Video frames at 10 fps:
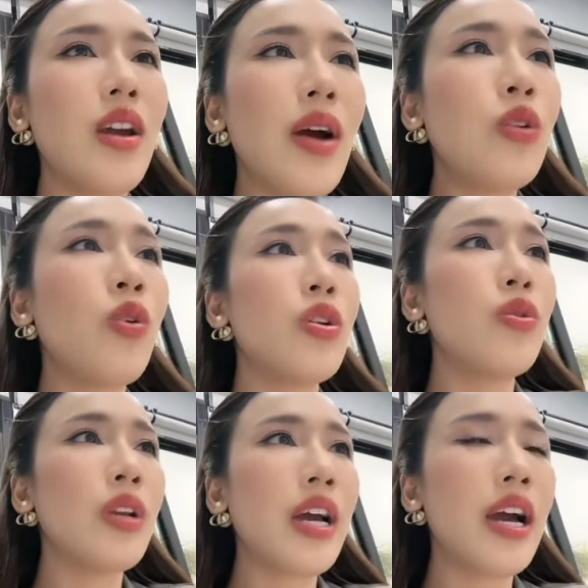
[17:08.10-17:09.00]
เดี๋ยวให้ทุกคน
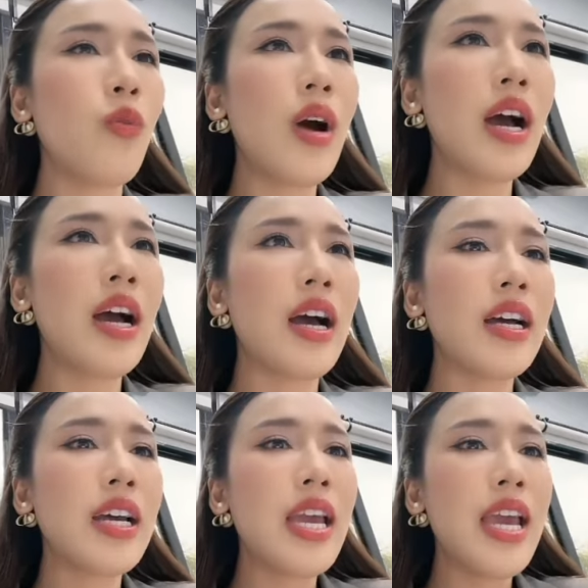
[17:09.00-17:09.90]
ดูนะคะว่า
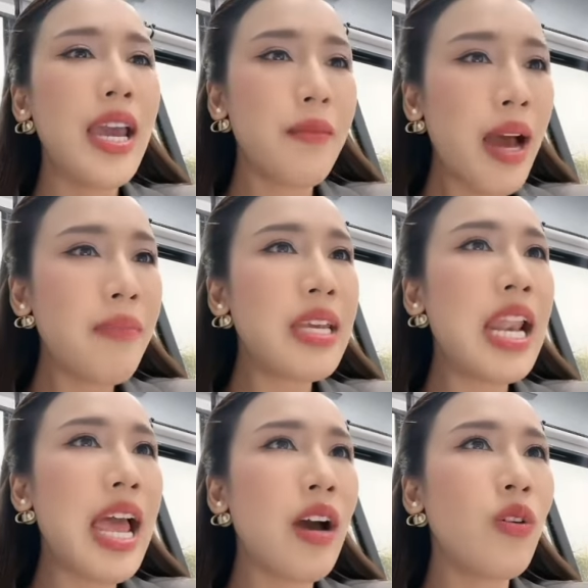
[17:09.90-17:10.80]
เห็นภาพ
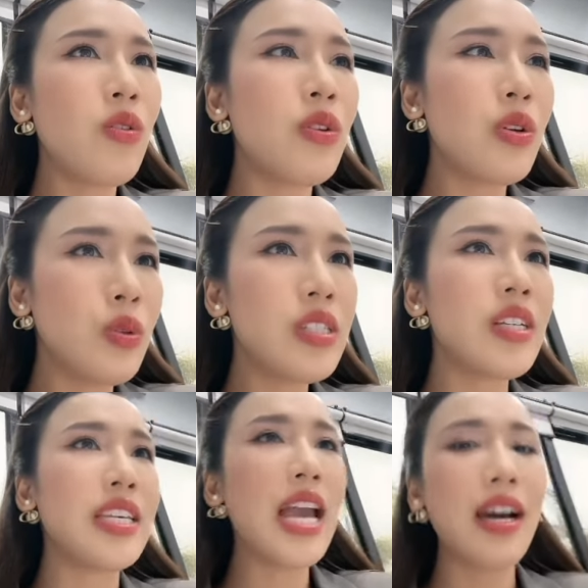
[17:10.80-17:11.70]
นี้แล้วรู้
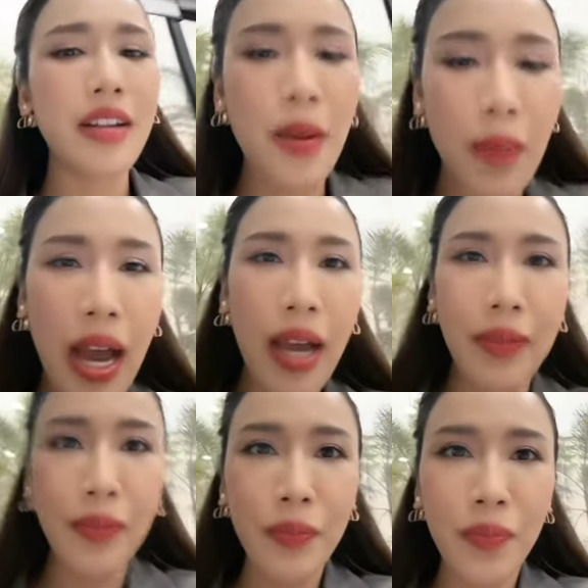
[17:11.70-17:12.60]
สึกอย่างไรบ้าง
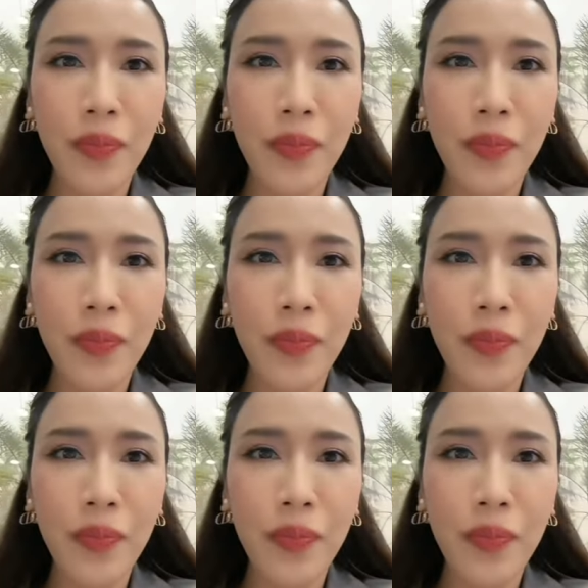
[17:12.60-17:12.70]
